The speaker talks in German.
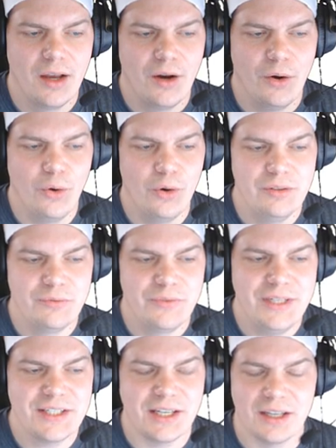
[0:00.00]
Und
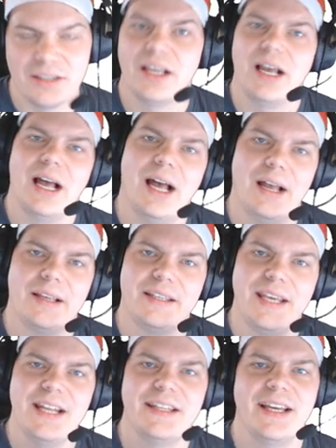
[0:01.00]
wie gesagt,
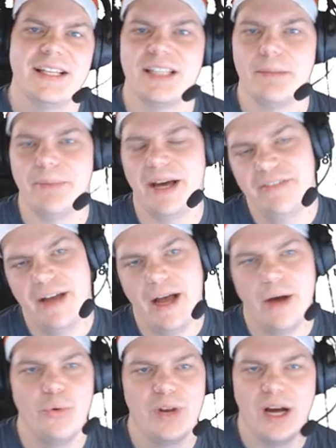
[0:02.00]
jeder, der jetzt dabei
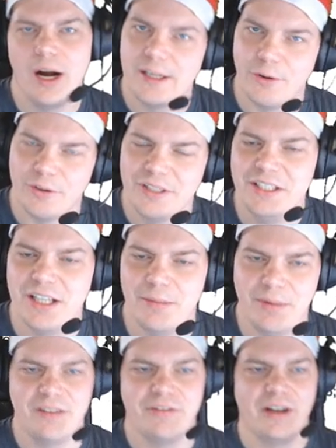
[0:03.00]
war oder halt auch nicht
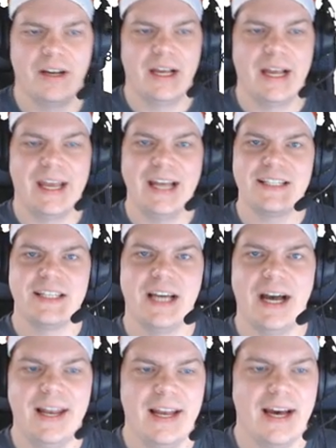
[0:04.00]
dabei war,
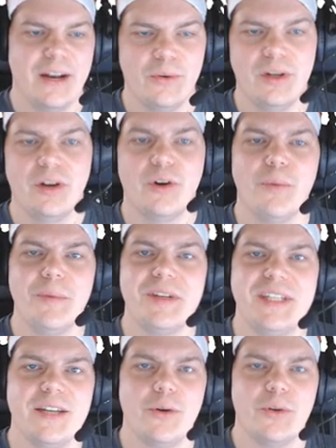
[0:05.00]
herzliche Einladung,
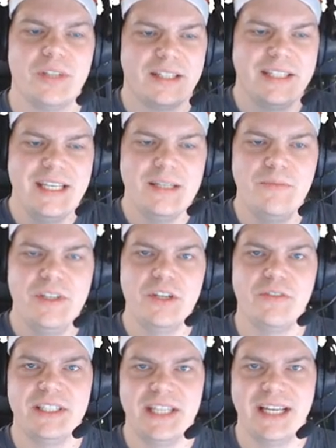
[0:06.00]
kommentiert unter diesem
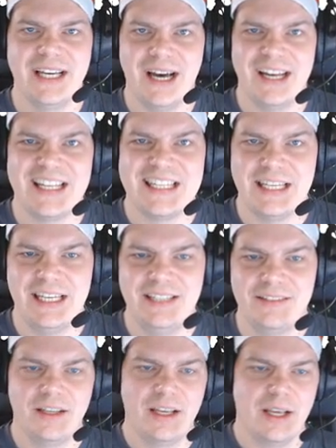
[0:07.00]
Video, was ihr gerade
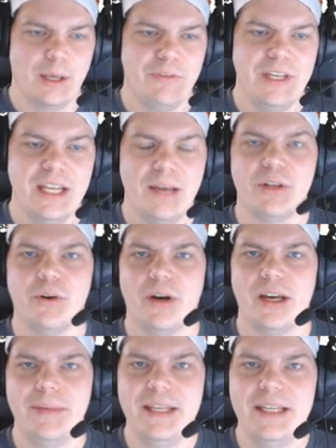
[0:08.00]
seht, wieder mit
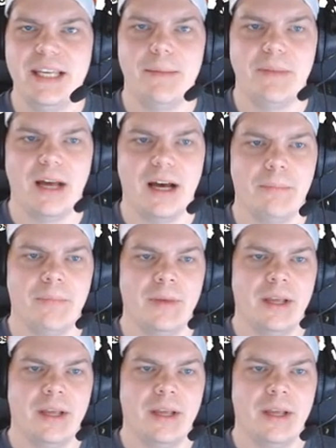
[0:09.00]
eurem Ingame-Namen